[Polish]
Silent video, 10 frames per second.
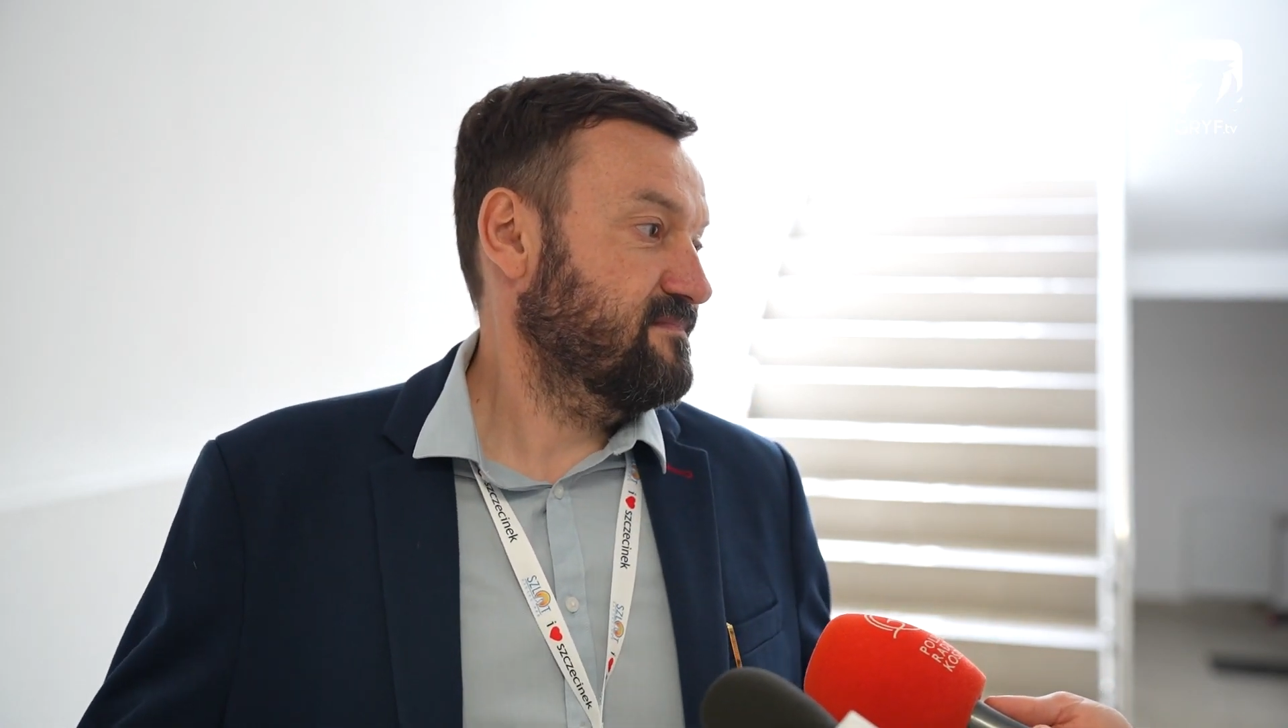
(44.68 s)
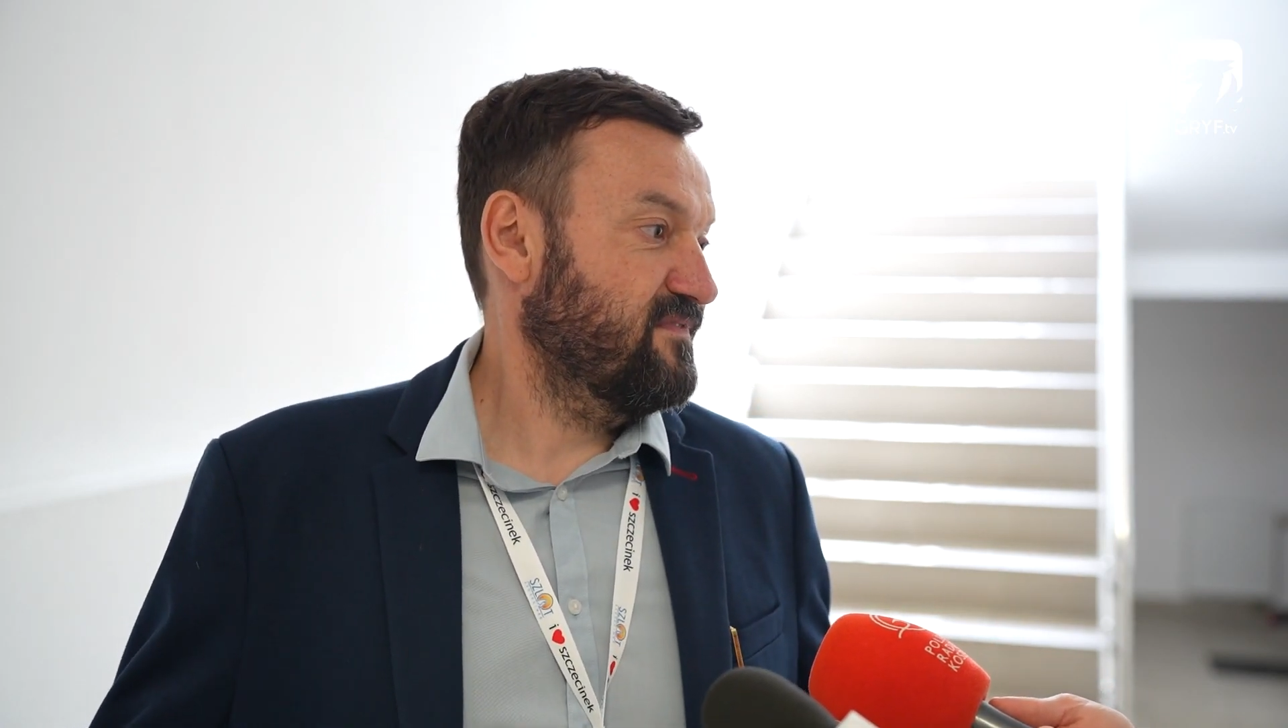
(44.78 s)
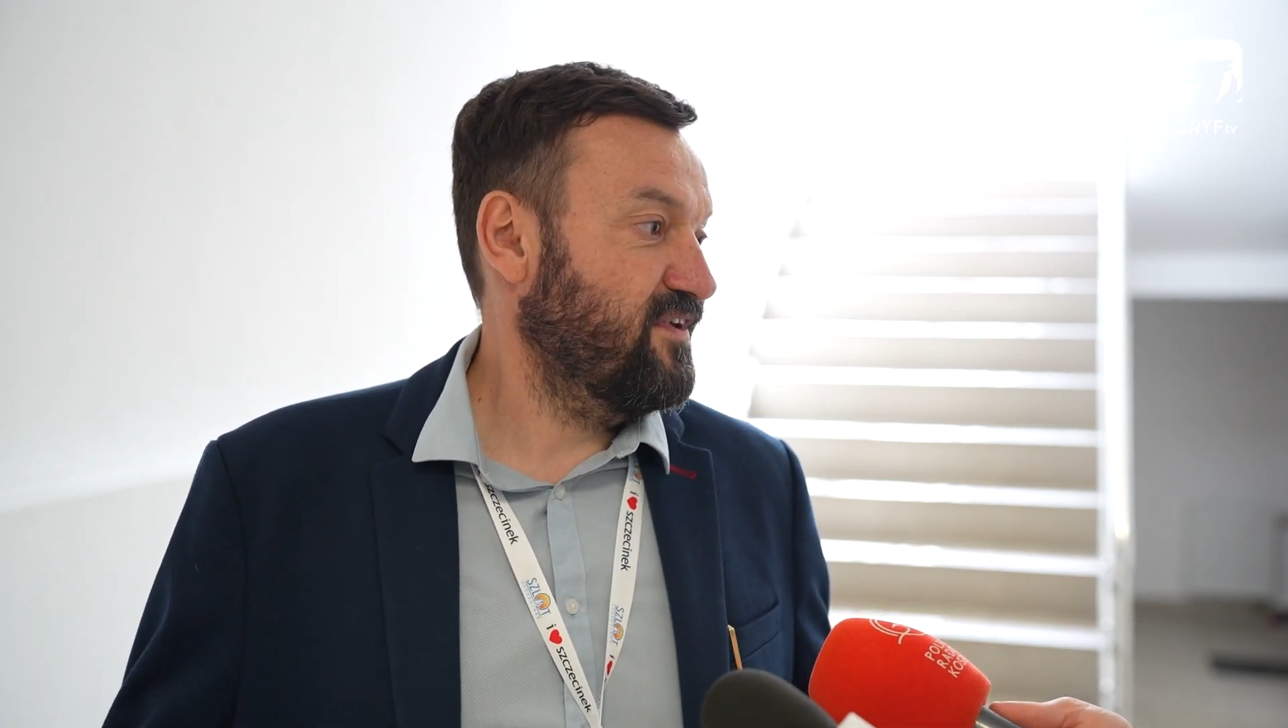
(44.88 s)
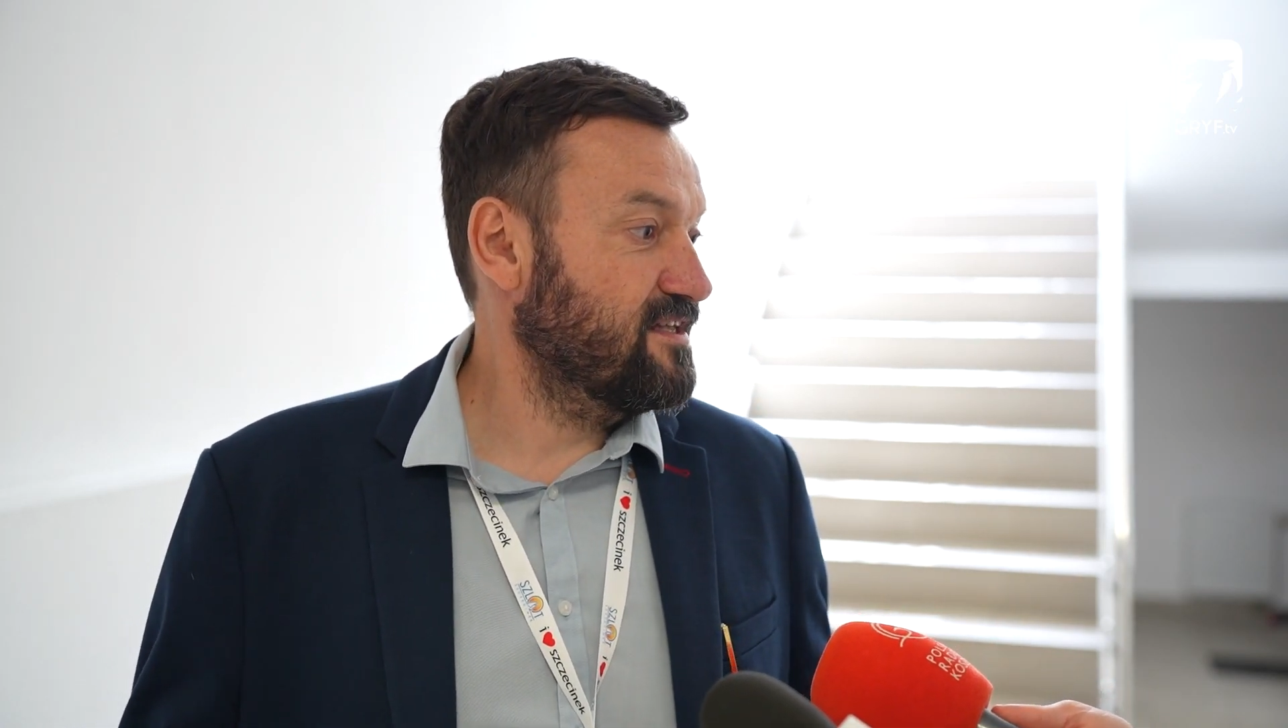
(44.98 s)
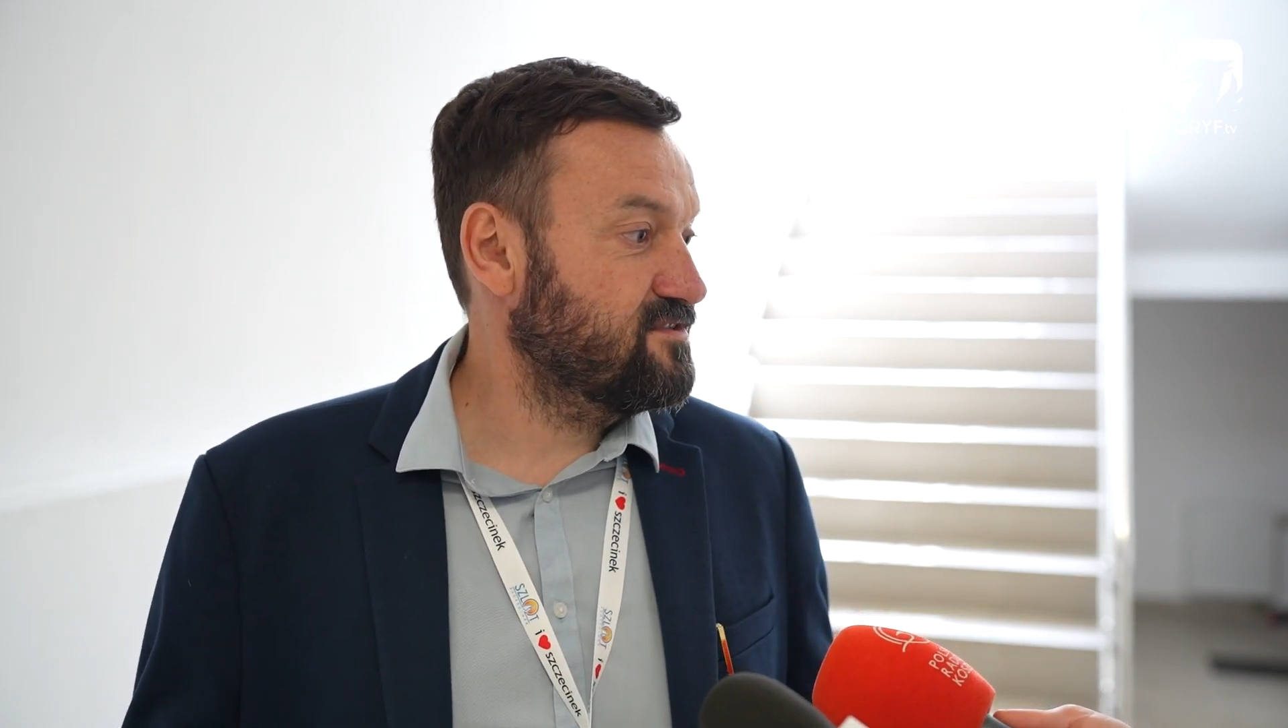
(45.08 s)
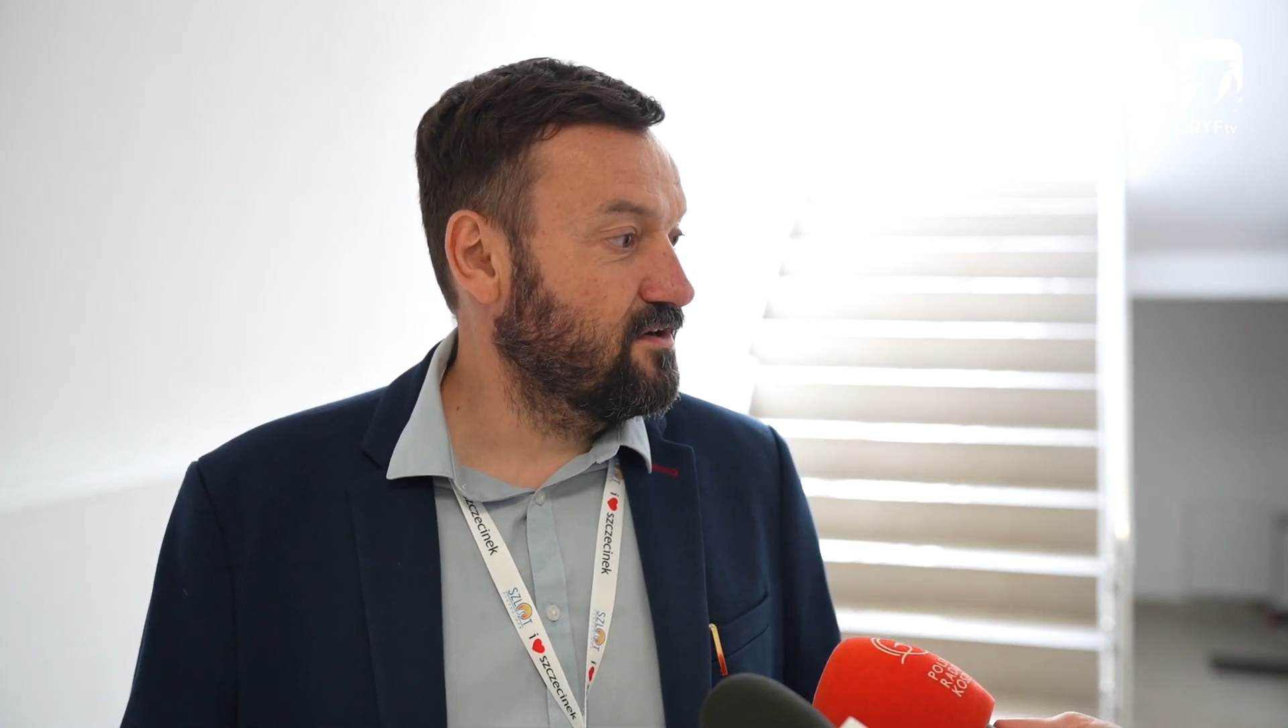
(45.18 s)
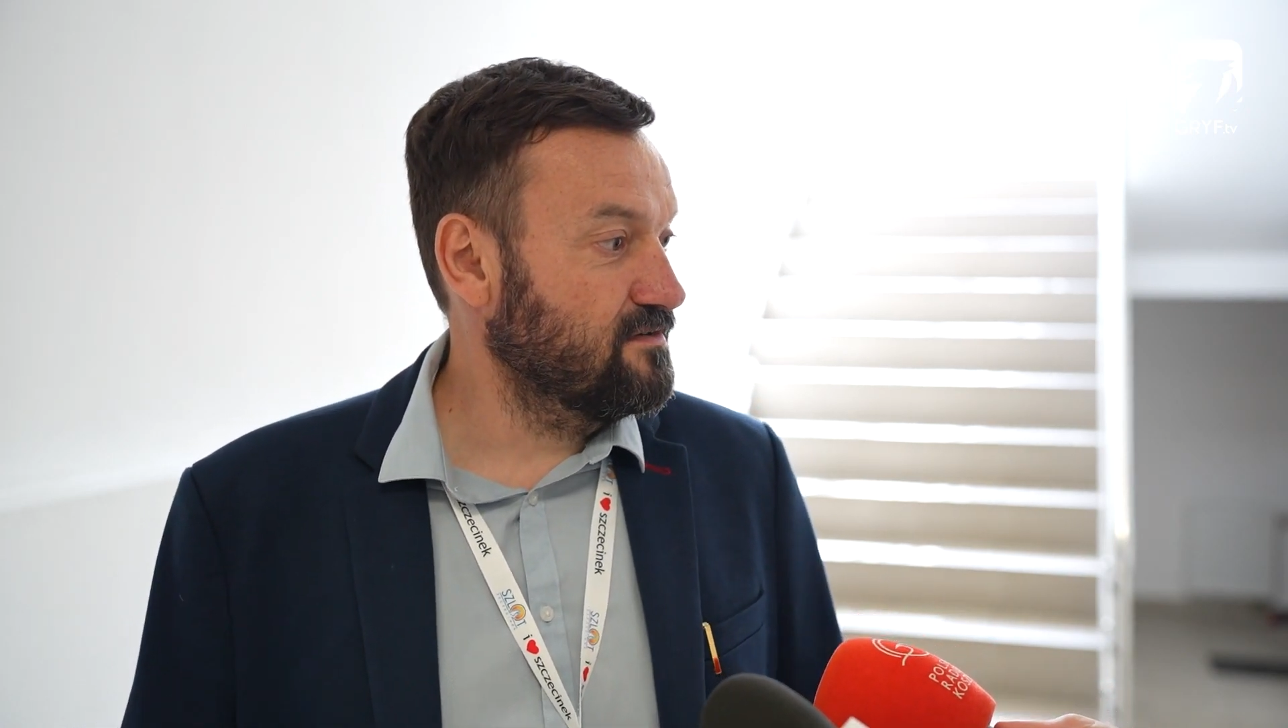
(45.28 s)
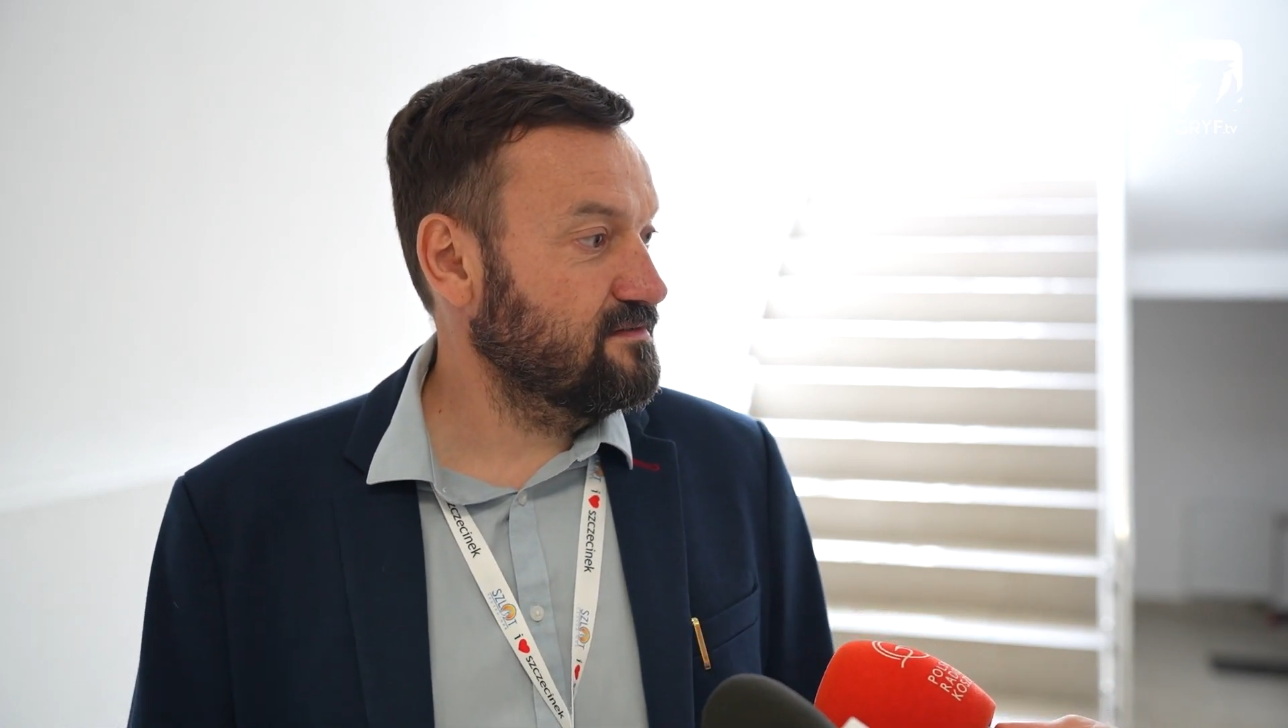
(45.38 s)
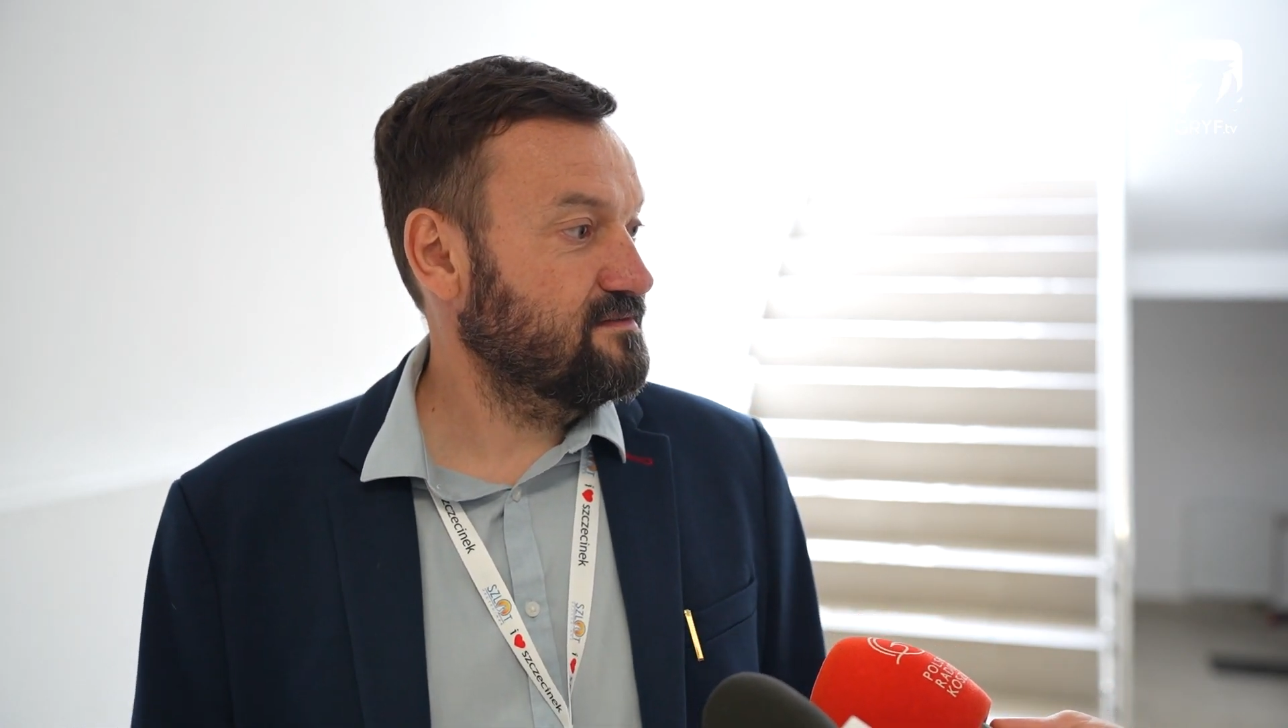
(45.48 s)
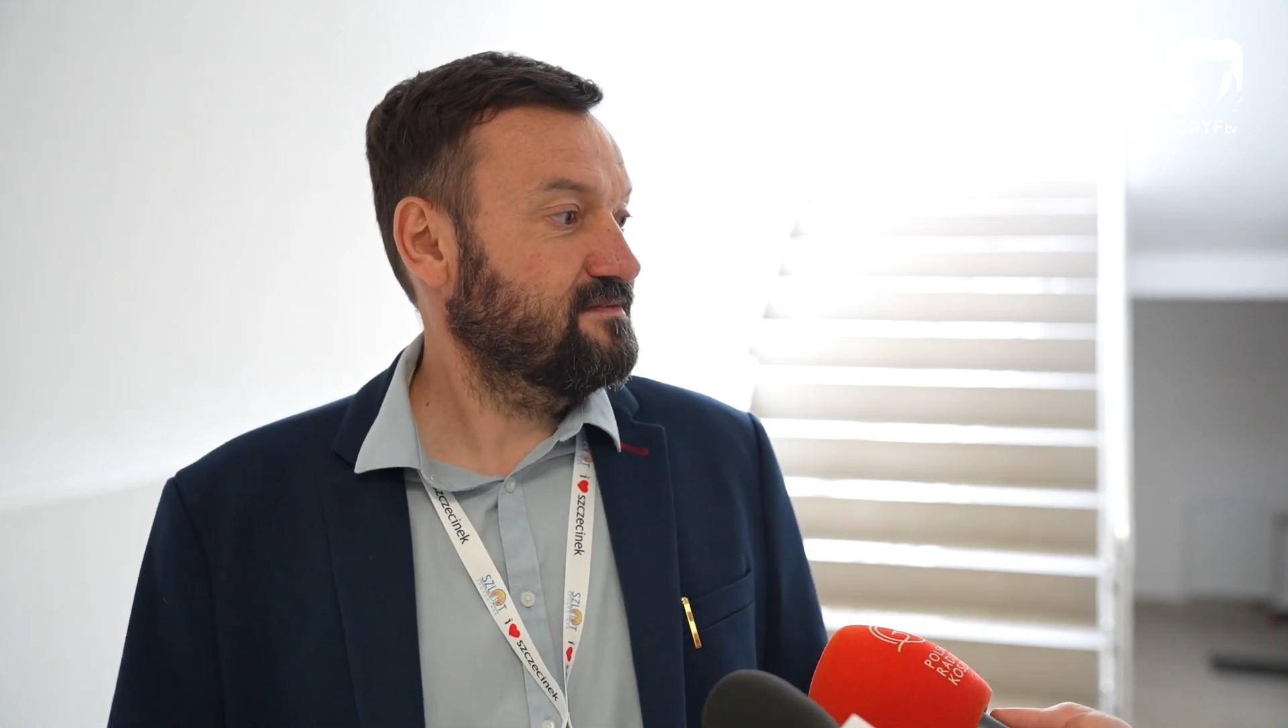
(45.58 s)

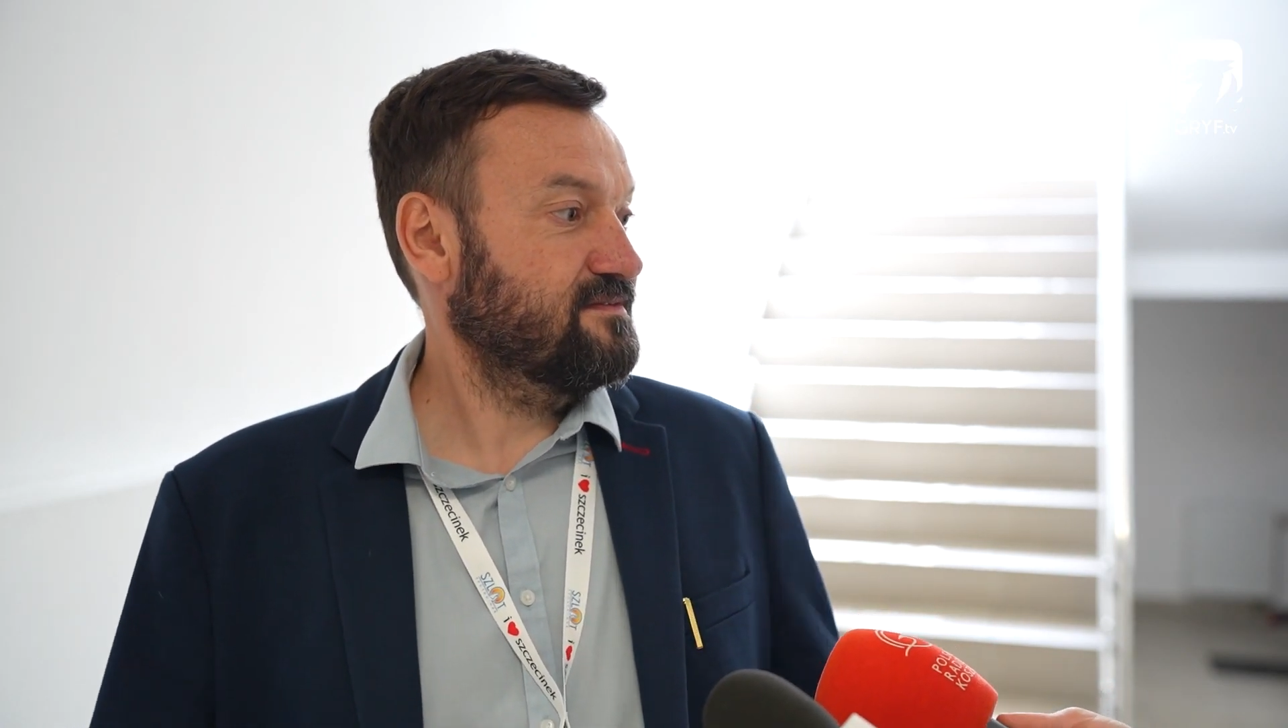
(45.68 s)
wiedzą,